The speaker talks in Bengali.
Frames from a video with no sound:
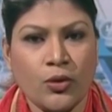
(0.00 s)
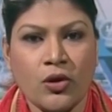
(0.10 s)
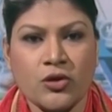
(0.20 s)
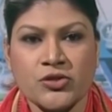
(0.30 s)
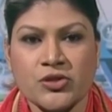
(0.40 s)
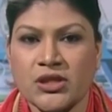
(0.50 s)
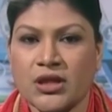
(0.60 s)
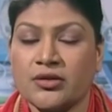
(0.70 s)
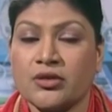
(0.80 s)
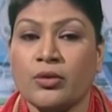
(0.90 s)
কোনো অংশ
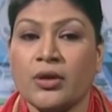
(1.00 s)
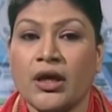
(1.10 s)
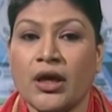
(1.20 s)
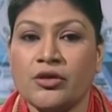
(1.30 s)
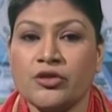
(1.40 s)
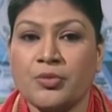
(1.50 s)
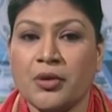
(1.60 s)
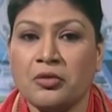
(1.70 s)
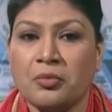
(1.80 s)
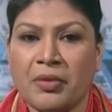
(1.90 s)
সিলেক্ট করে এডিট
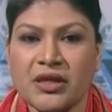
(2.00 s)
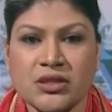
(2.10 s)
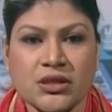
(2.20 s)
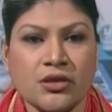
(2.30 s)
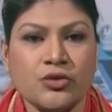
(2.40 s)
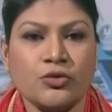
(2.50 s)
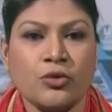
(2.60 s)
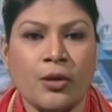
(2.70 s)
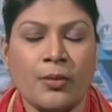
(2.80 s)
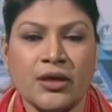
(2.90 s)
মেনুর পেস্ট ইনটু
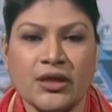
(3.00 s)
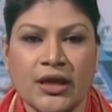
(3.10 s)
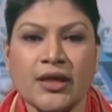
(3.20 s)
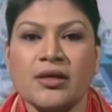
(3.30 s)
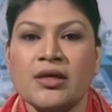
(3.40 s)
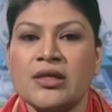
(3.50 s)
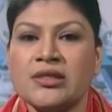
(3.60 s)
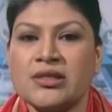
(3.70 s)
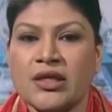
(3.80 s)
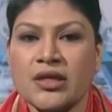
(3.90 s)
কমান্ড দিলে
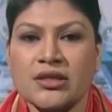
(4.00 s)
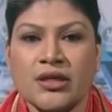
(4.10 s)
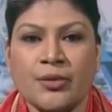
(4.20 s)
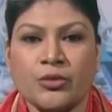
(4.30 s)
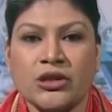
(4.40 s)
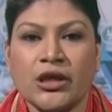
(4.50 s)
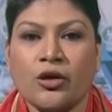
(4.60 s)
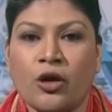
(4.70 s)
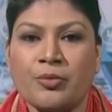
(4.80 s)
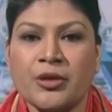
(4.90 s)
সিলেকশনের মধ্যে
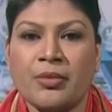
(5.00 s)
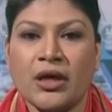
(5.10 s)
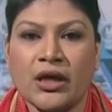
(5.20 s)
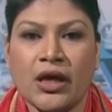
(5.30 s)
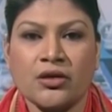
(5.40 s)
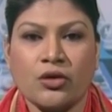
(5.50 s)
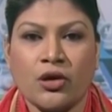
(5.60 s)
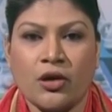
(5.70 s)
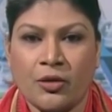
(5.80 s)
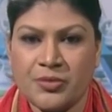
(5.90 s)
কপি বা কাট
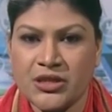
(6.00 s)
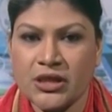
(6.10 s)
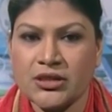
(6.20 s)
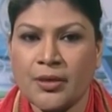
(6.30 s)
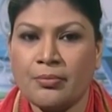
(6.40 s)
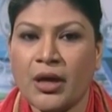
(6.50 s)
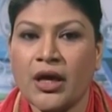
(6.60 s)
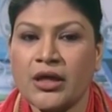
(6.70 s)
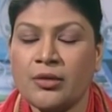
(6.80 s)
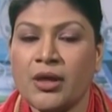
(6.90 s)
করা অবজেক্ট
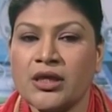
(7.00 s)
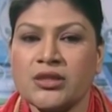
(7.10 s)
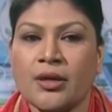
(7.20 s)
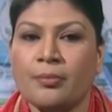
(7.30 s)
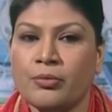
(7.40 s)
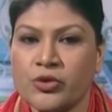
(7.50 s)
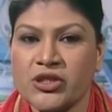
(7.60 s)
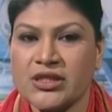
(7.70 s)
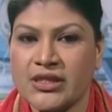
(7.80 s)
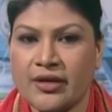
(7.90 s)
বা ইমেজ
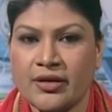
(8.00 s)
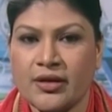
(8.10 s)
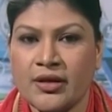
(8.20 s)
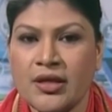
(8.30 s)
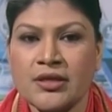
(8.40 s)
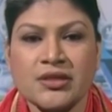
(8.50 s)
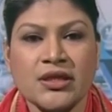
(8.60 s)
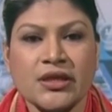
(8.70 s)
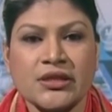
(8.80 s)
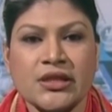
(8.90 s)
বসে যায়
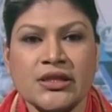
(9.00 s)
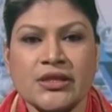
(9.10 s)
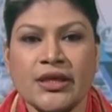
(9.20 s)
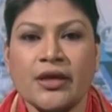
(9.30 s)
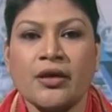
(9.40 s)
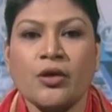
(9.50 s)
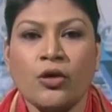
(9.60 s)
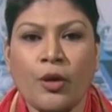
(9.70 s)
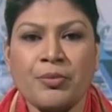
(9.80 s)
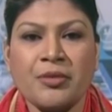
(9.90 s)
সিলেকশনের চেয়ে
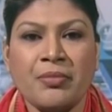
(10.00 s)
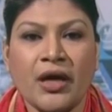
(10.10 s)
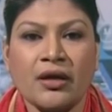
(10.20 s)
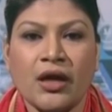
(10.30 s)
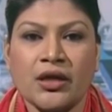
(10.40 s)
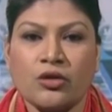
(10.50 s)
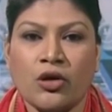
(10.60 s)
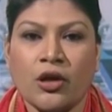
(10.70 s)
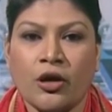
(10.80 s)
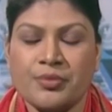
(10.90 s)
কপি বা কাট
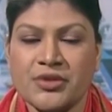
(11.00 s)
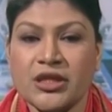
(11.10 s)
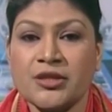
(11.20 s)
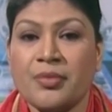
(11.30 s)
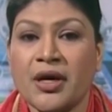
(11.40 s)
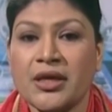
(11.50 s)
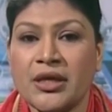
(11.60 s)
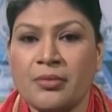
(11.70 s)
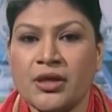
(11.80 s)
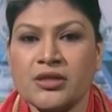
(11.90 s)
করা অবজেক্ট বা
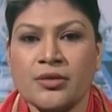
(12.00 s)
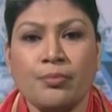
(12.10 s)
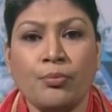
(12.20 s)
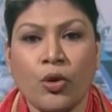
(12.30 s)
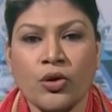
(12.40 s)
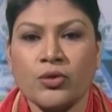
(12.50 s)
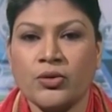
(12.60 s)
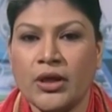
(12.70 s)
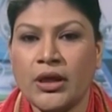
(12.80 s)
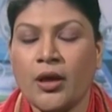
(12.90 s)
ইমেজ বড়
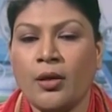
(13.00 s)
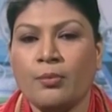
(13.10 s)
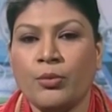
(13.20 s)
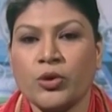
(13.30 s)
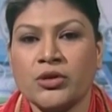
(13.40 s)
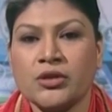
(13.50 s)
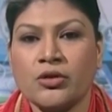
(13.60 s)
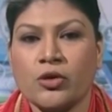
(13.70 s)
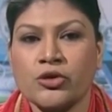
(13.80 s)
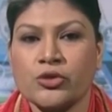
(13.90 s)
হলে
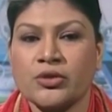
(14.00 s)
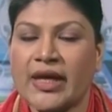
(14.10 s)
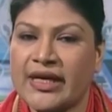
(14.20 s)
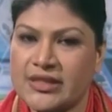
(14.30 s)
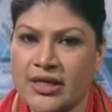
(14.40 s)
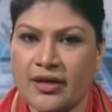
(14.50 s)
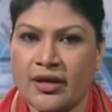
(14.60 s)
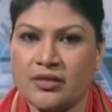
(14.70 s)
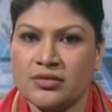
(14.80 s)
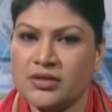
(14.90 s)
বর্ধিত অংশ দেখা যায়
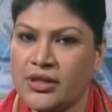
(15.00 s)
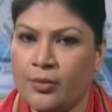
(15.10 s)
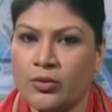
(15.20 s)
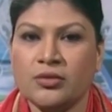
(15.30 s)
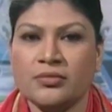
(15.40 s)
না যেমন